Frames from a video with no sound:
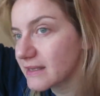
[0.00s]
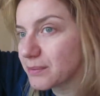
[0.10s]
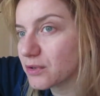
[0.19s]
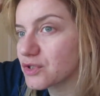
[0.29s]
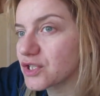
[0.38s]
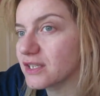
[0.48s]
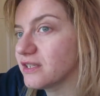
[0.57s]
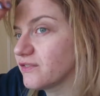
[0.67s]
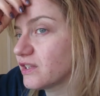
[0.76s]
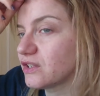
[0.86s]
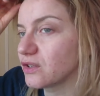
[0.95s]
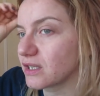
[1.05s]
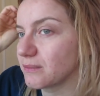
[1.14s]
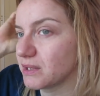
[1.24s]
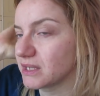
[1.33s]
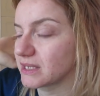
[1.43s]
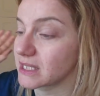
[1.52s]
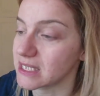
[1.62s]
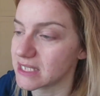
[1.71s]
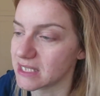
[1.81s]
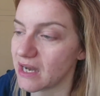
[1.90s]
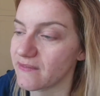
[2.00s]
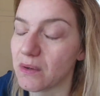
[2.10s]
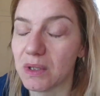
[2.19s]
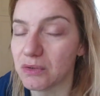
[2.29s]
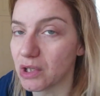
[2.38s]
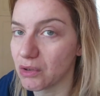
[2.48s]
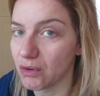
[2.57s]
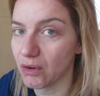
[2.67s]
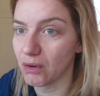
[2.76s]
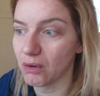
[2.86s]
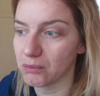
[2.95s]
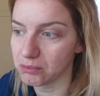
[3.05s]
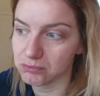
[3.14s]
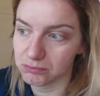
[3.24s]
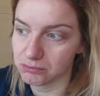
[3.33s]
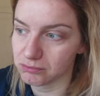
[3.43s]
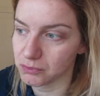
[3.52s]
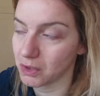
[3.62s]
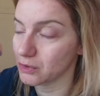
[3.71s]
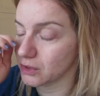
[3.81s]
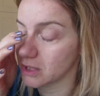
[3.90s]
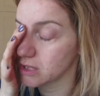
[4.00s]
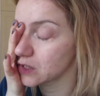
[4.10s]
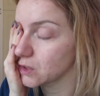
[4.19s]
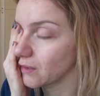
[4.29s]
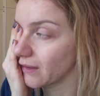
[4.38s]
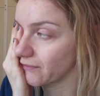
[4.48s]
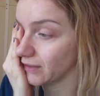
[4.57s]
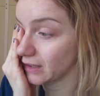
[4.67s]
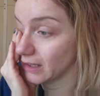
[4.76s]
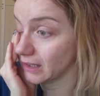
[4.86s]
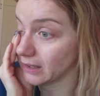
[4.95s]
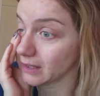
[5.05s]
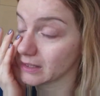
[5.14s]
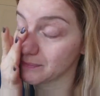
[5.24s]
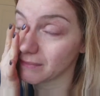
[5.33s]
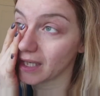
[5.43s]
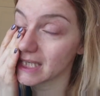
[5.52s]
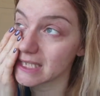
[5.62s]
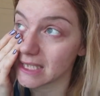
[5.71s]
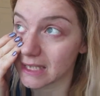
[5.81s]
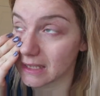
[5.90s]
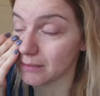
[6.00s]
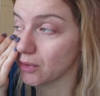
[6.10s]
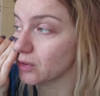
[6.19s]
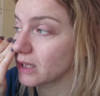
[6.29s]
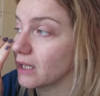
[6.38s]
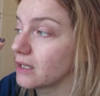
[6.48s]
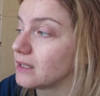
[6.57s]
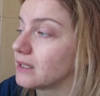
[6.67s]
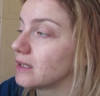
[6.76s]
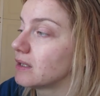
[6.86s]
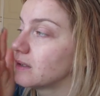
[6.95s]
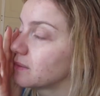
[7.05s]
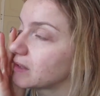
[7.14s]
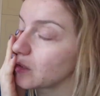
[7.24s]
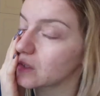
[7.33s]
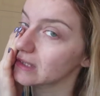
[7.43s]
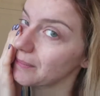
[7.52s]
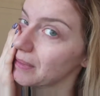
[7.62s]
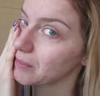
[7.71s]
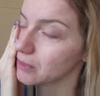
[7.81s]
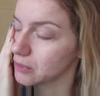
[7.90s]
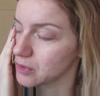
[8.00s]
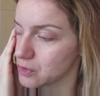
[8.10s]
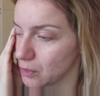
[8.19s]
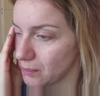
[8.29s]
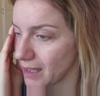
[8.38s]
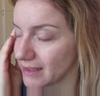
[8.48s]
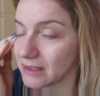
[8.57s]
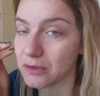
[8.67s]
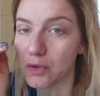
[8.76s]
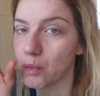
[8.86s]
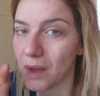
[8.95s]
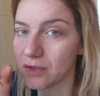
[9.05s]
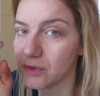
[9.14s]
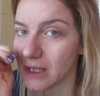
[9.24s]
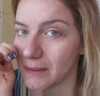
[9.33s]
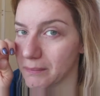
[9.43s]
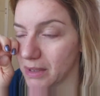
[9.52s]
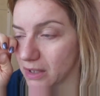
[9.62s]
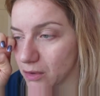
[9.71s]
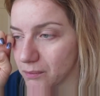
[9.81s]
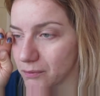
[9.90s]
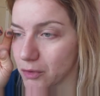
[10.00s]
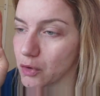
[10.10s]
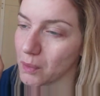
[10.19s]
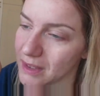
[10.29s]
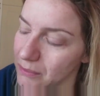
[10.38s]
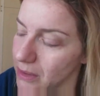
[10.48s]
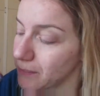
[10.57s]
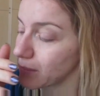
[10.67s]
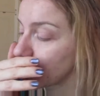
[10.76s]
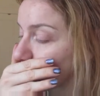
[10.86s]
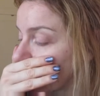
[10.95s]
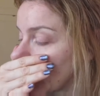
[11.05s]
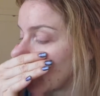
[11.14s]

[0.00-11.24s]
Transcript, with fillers: tipologia di video che mi interessava quando ero quando iniziò a, a, a, essere di moda quindi l'ho sempre molto snobbata non lo guardo nemmeno non lo guardavo nemmeno